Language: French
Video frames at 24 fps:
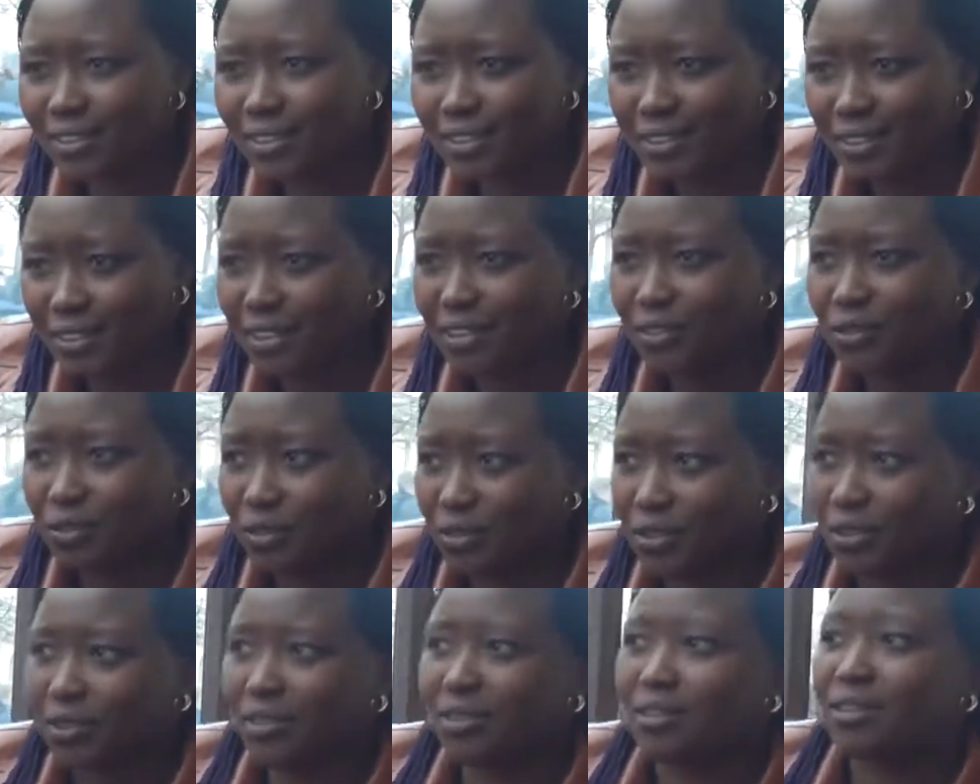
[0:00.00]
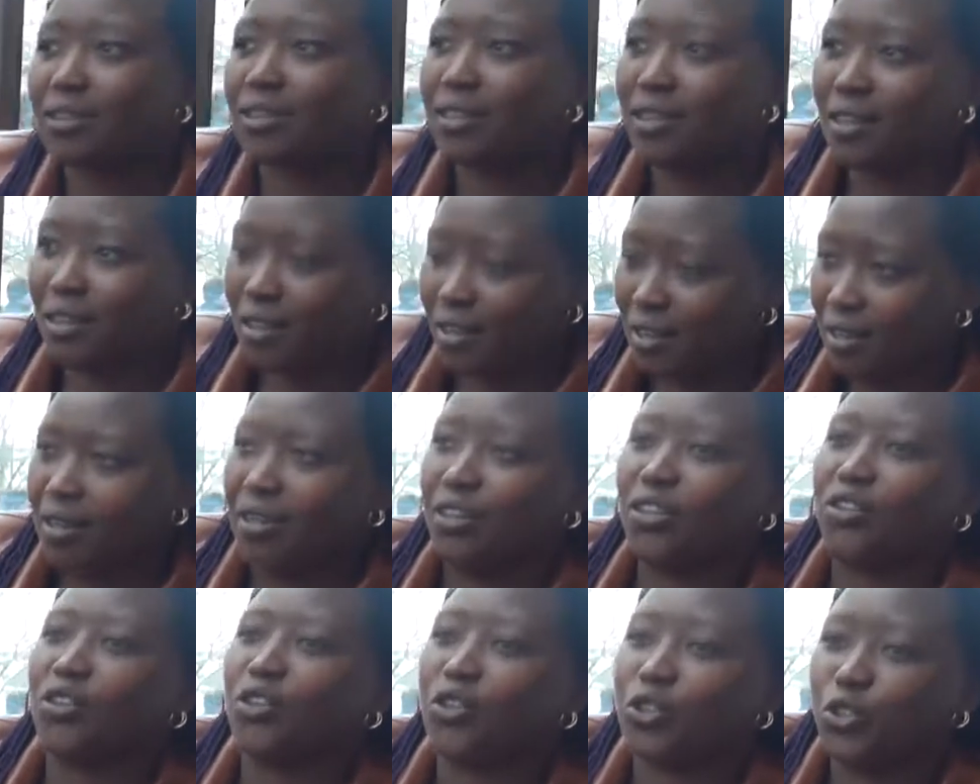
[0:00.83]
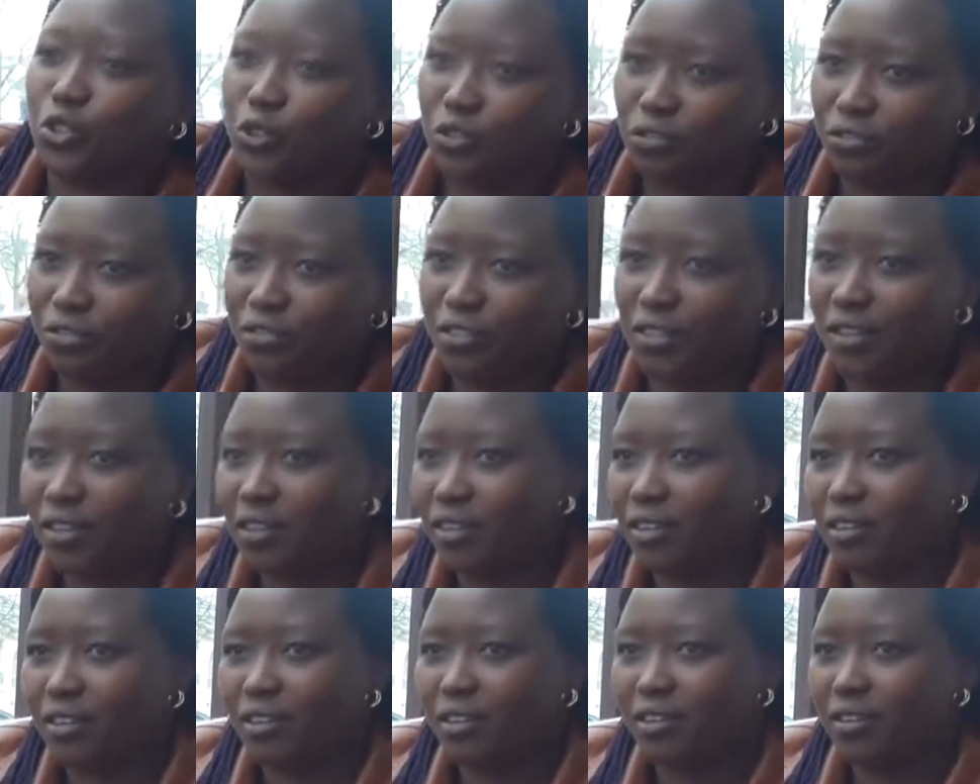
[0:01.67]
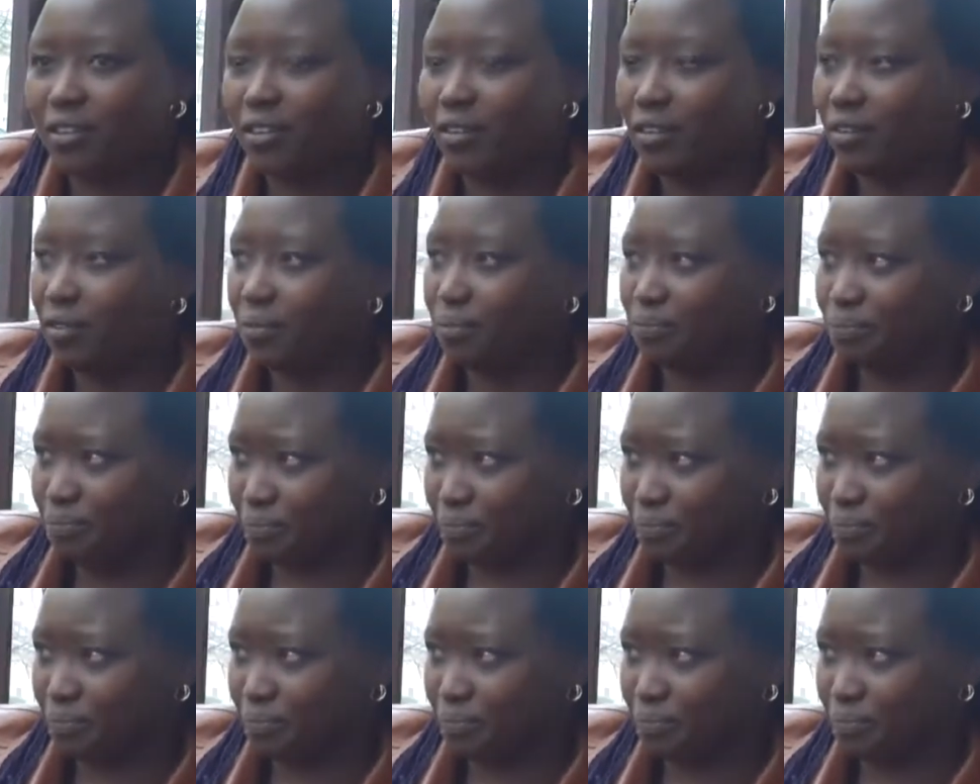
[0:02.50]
J'étais aussi une jeune fille qui.